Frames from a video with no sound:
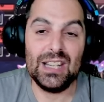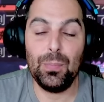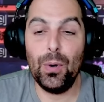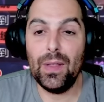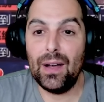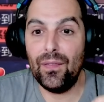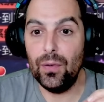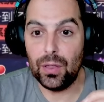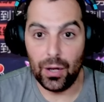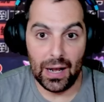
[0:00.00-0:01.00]
pueda
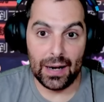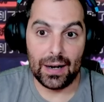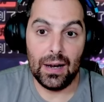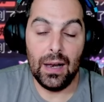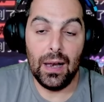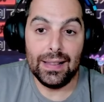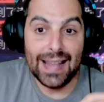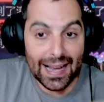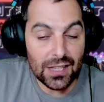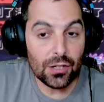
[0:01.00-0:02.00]
funcionar. El
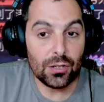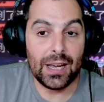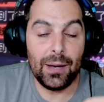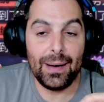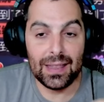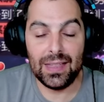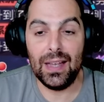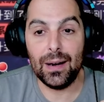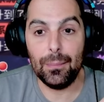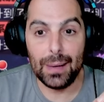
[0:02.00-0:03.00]
daño que va a
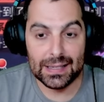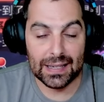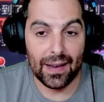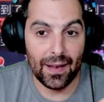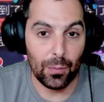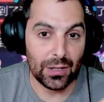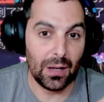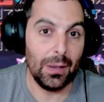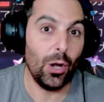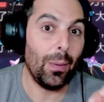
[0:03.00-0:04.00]
hacer Máscara de la Muerte
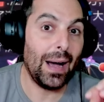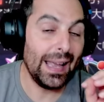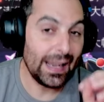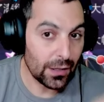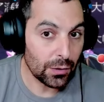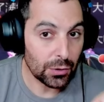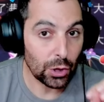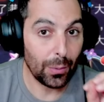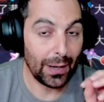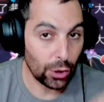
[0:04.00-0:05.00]
Divino va a ir
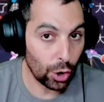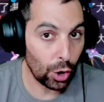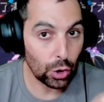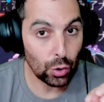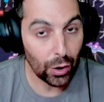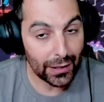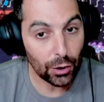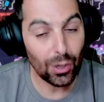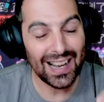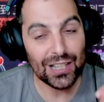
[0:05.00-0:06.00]
sobre todo
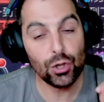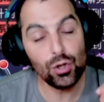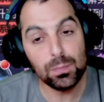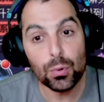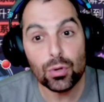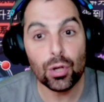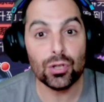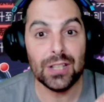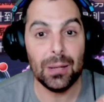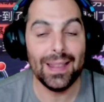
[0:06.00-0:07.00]
sujeto a sus
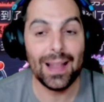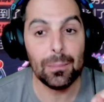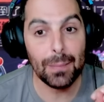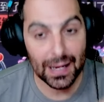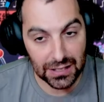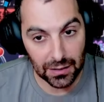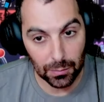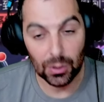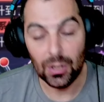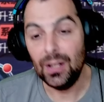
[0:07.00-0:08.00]
puntos de vida
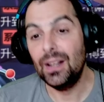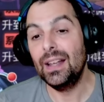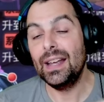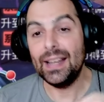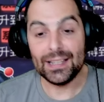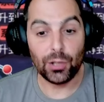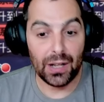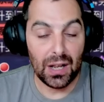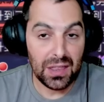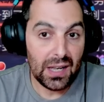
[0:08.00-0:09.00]
máximo. Esto
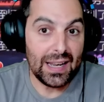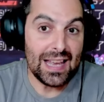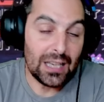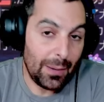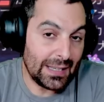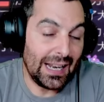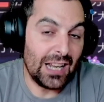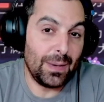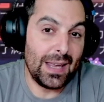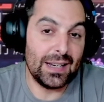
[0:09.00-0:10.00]
quiere decir que ya sabéis que
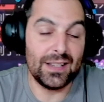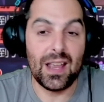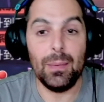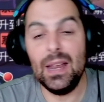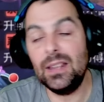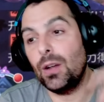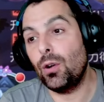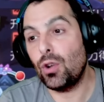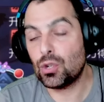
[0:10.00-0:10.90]
las ballenas de Yamir tienen unos